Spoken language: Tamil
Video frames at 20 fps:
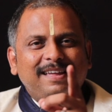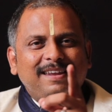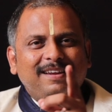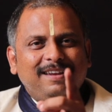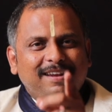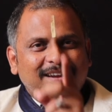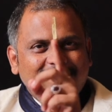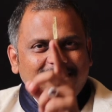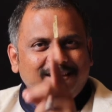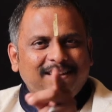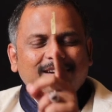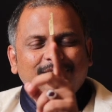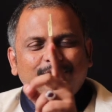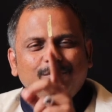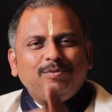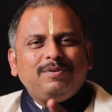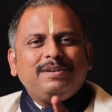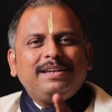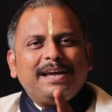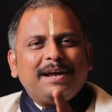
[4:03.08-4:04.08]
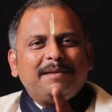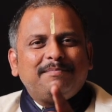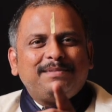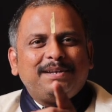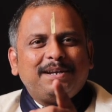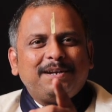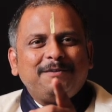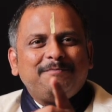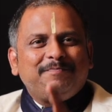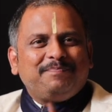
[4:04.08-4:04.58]
நேர்களே நீங்கள் குட்
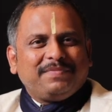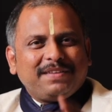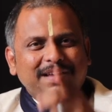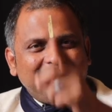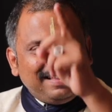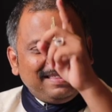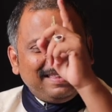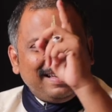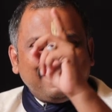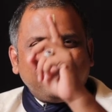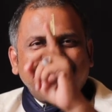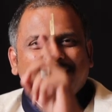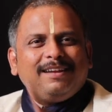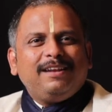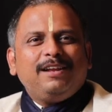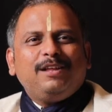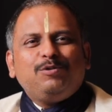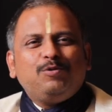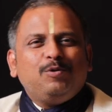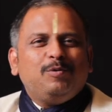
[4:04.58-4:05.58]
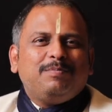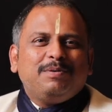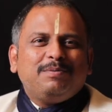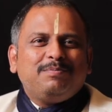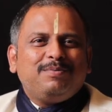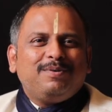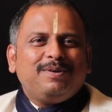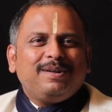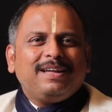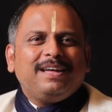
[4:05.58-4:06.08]
கேப்டன் அந்த கடலில் துடுப்பை
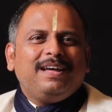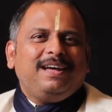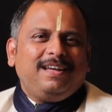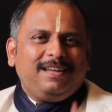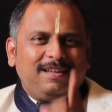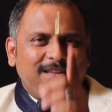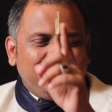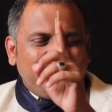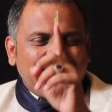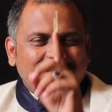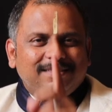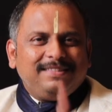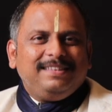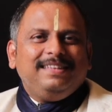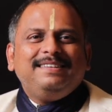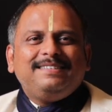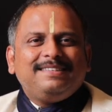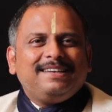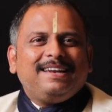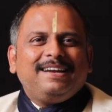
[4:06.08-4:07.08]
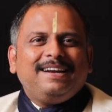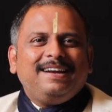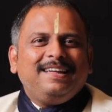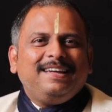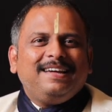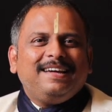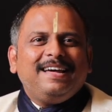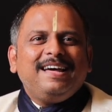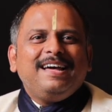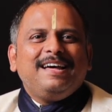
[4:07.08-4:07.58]
போடுங்க நீச்சல்
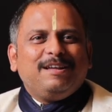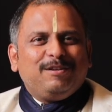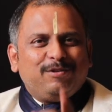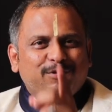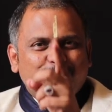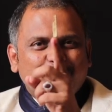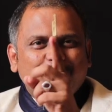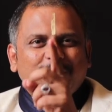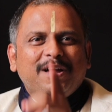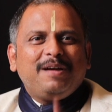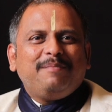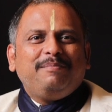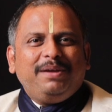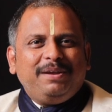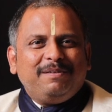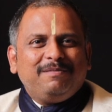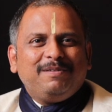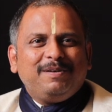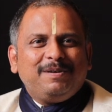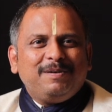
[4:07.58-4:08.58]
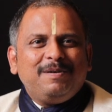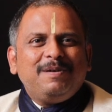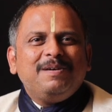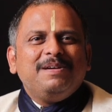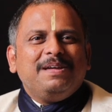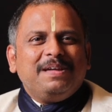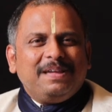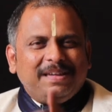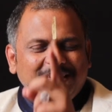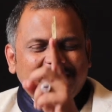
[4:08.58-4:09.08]
அடிங்க சுறா மீன் வரும்
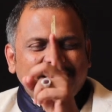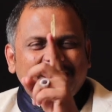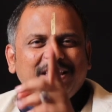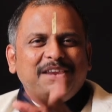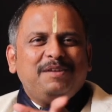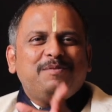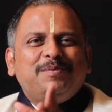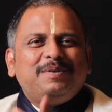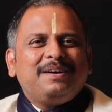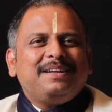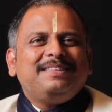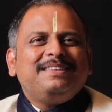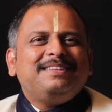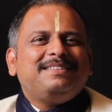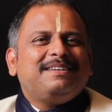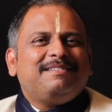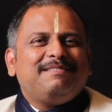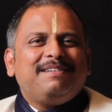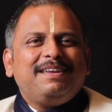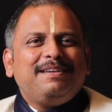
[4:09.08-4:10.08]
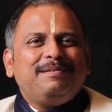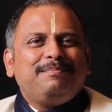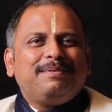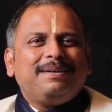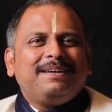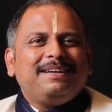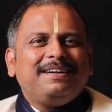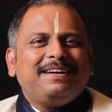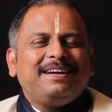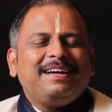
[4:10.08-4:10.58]
ஏறி உட்காந்து சவாரி
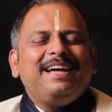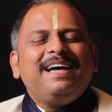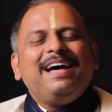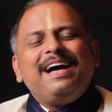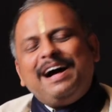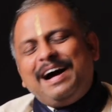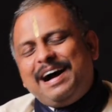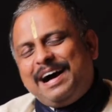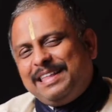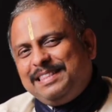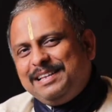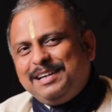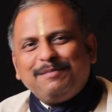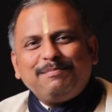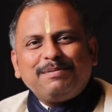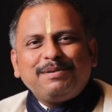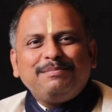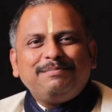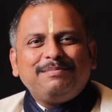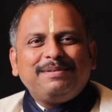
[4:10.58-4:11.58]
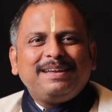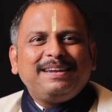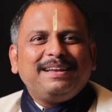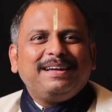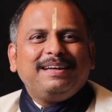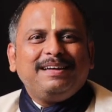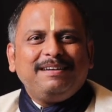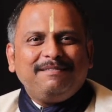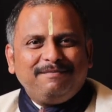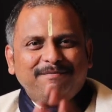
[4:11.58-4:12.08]
பண்ணுங்க அதுக்கப்புறம்
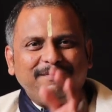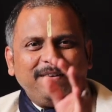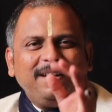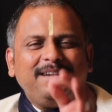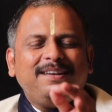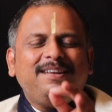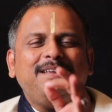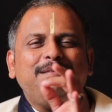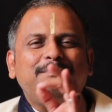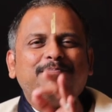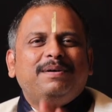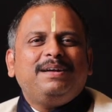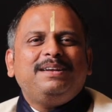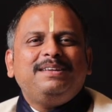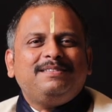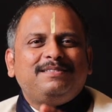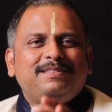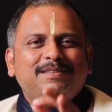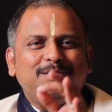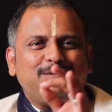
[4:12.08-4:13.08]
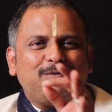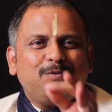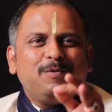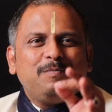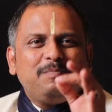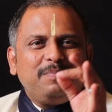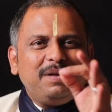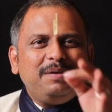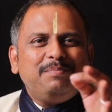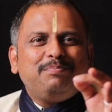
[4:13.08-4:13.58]
பாருங்கள் வெற்றி பரிசு
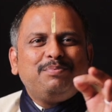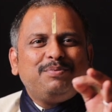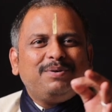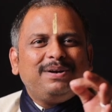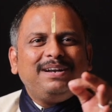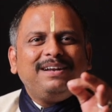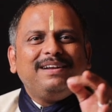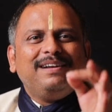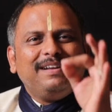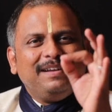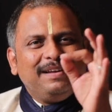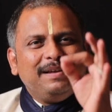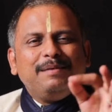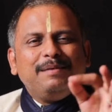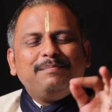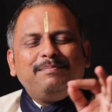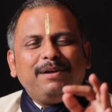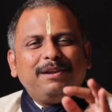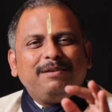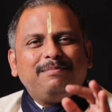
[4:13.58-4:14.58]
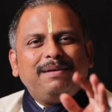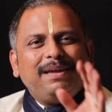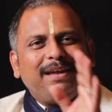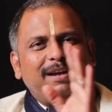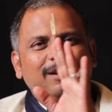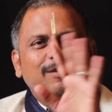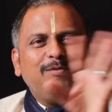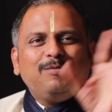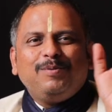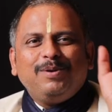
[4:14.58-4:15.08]
கோப்பை புகழ்
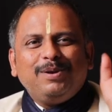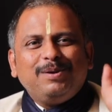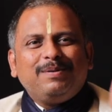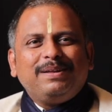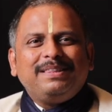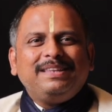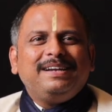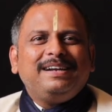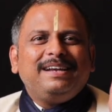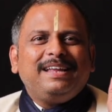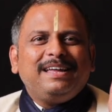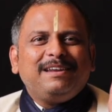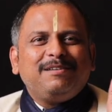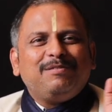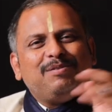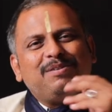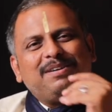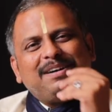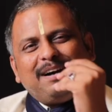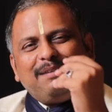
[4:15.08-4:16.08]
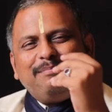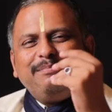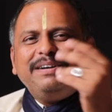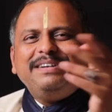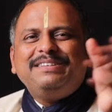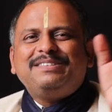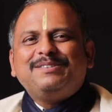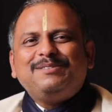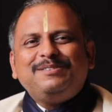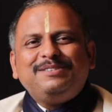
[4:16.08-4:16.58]
பெருமைகள் உங்களுக்கு வந்துக்கிட்டே இருக்கும்
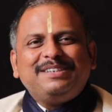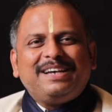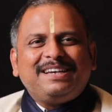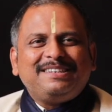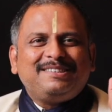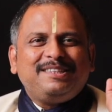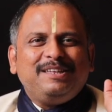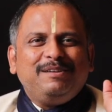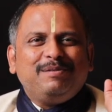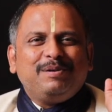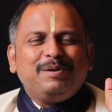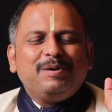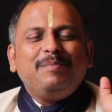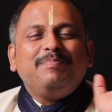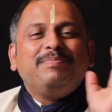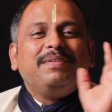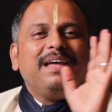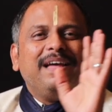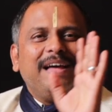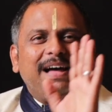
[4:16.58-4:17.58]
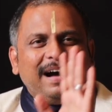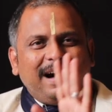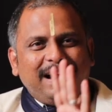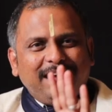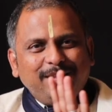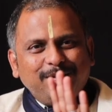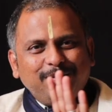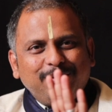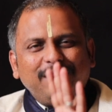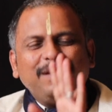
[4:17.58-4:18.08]
கமெண்ட்ஸும் ஜாஸ்தி வரும்
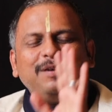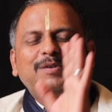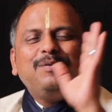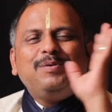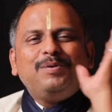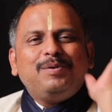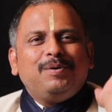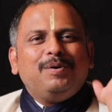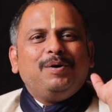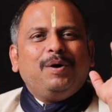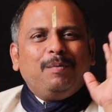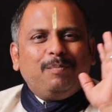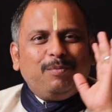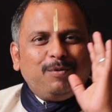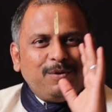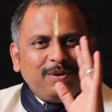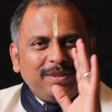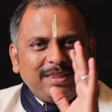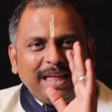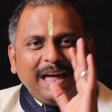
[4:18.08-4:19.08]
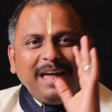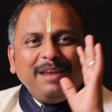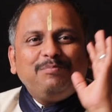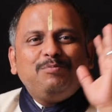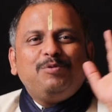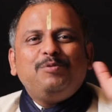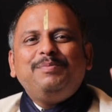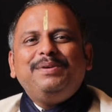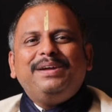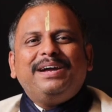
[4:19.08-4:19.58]
அது வரைக்கும் பொறுத்தார்
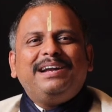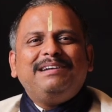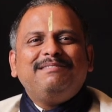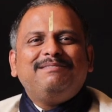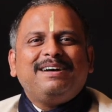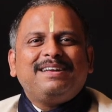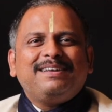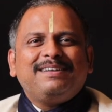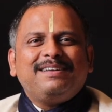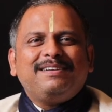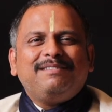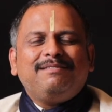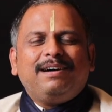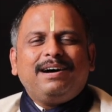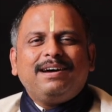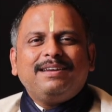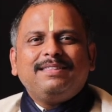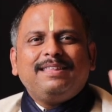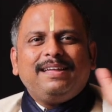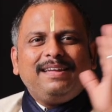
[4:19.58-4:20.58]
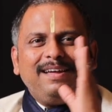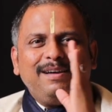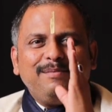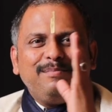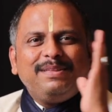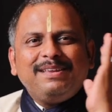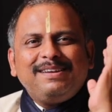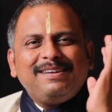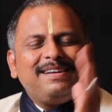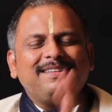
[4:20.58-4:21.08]
பூமி ஆழ்வார்ங்கிற வார்த்தையை
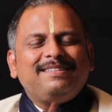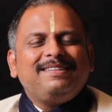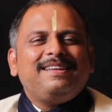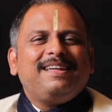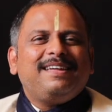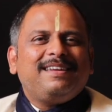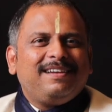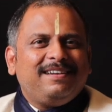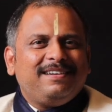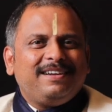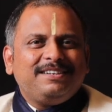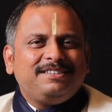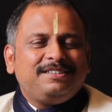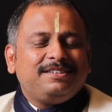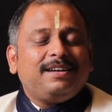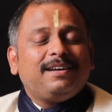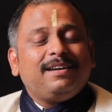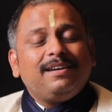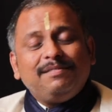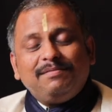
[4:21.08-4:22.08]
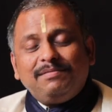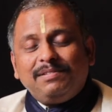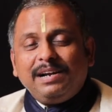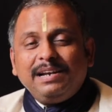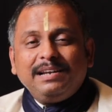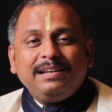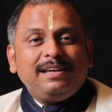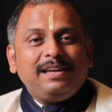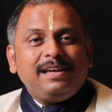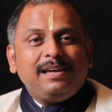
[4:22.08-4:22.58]
மிதனராசி நேர்கள் நினச்சிக்கோங்க
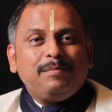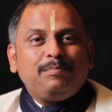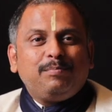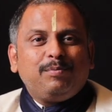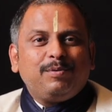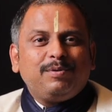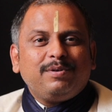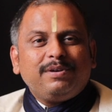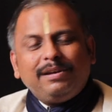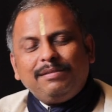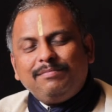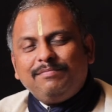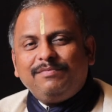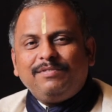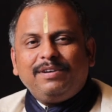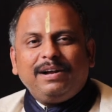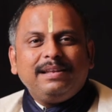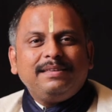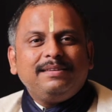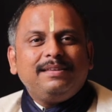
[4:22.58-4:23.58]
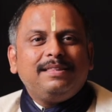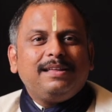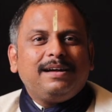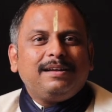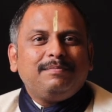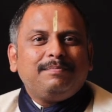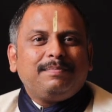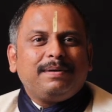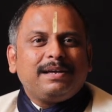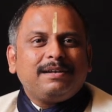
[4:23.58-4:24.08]
வாழ்க்கையே போர்க்களம் வாழ்ந்து
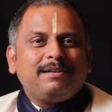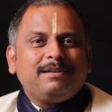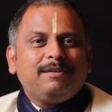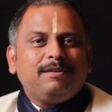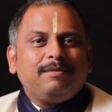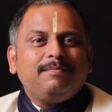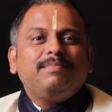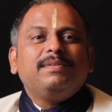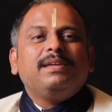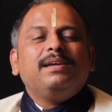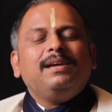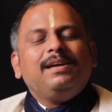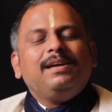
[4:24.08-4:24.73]
தான் பார்க்கணும்